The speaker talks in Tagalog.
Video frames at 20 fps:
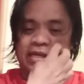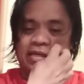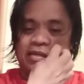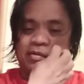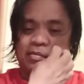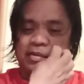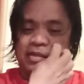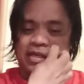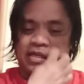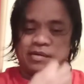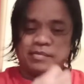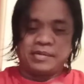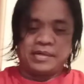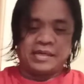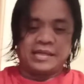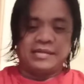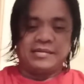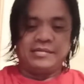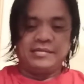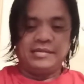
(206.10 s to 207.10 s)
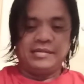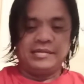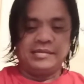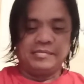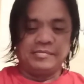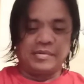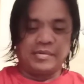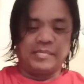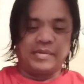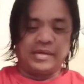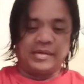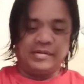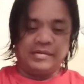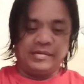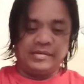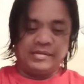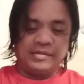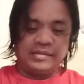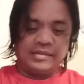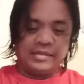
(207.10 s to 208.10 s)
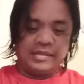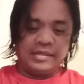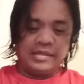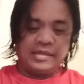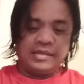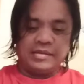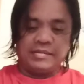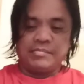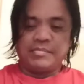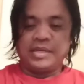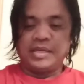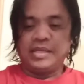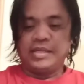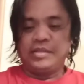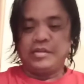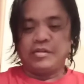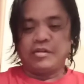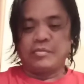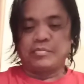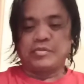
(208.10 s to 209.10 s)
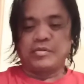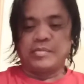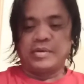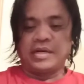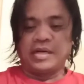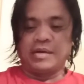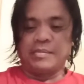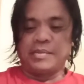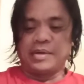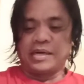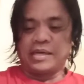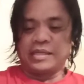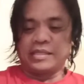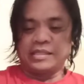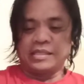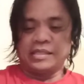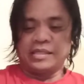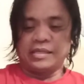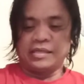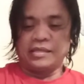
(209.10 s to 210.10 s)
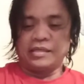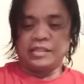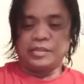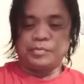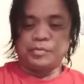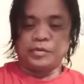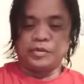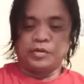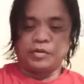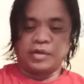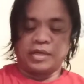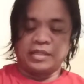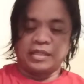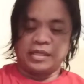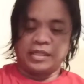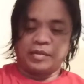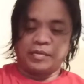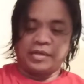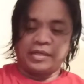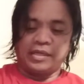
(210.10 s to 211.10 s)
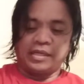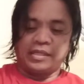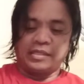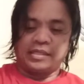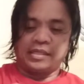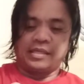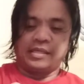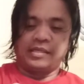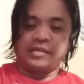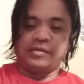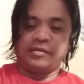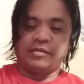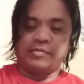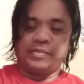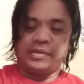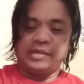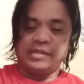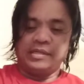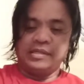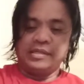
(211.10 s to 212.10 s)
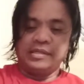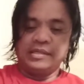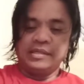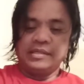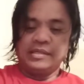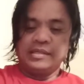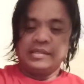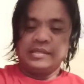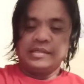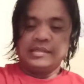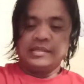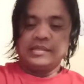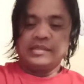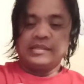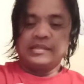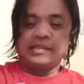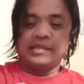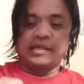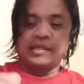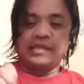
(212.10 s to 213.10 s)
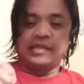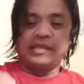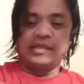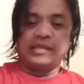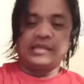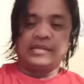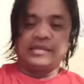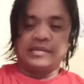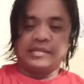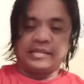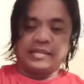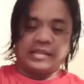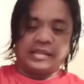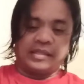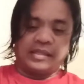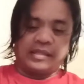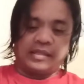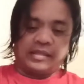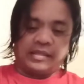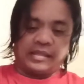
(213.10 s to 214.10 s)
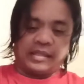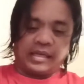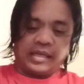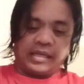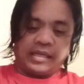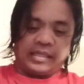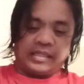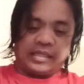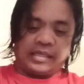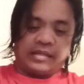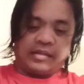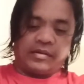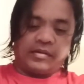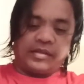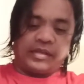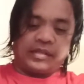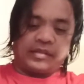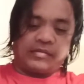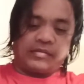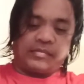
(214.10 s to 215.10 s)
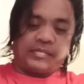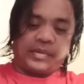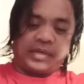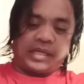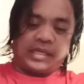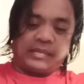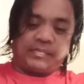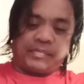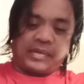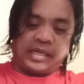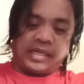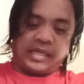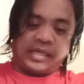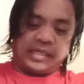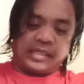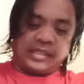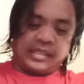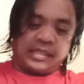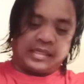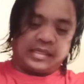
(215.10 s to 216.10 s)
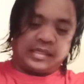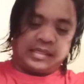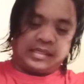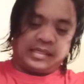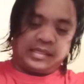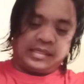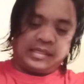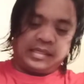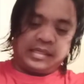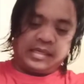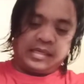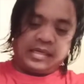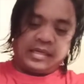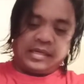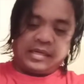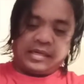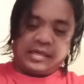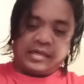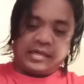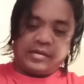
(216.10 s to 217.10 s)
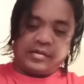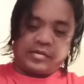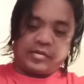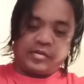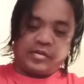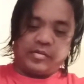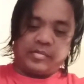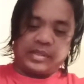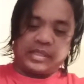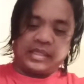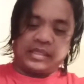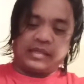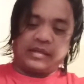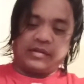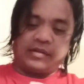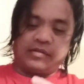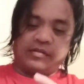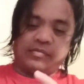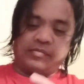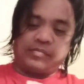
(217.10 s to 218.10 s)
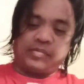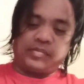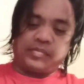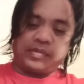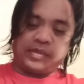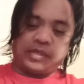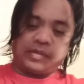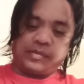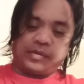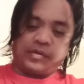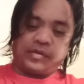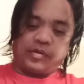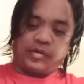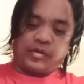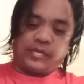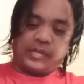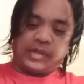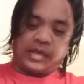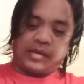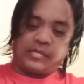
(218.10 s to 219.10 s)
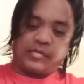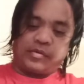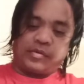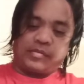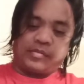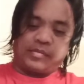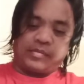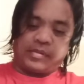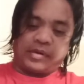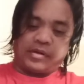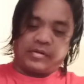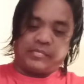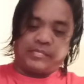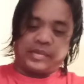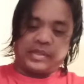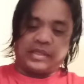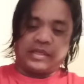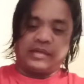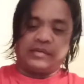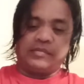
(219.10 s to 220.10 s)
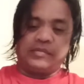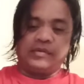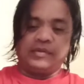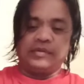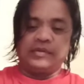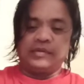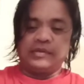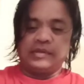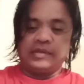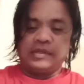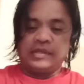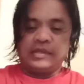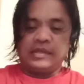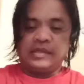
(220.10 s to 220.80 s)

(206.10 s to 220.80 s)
Panalo ko mga kabaka ko. Pabango. Made in Europe to mga kabaka kasi yung sponsor natin to ay nasa Europe pa. Uh, 3D Sandonia po. Panay, panay nga sa ano ko dumating na yung Hindi ko naman alam kung anong padala mo.